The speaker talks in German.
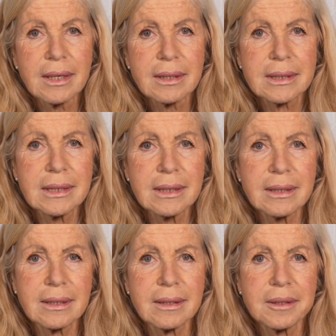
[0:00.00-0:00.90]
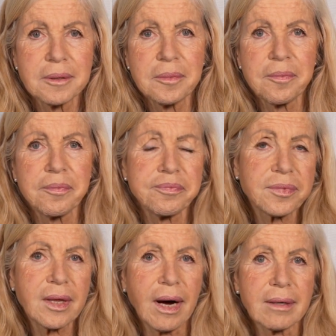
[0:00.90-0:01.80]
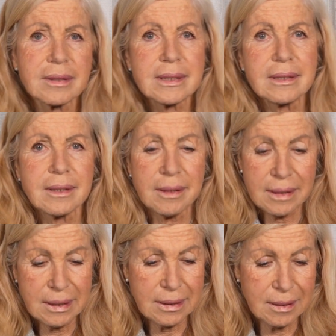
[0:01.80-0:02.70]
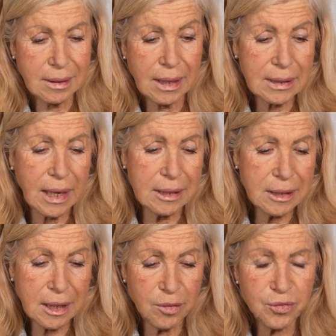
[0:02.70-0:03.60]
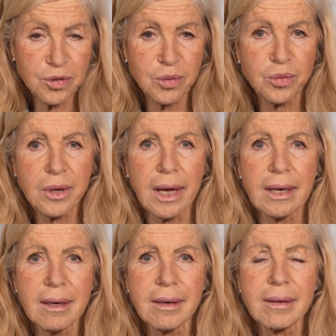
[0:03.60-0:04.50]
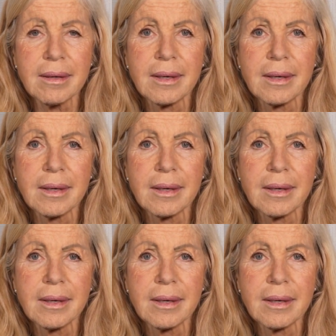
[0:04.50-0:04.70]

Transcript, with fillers: Sie, ähm, ja, sie äh, hat Heilkräfte ohne Ende.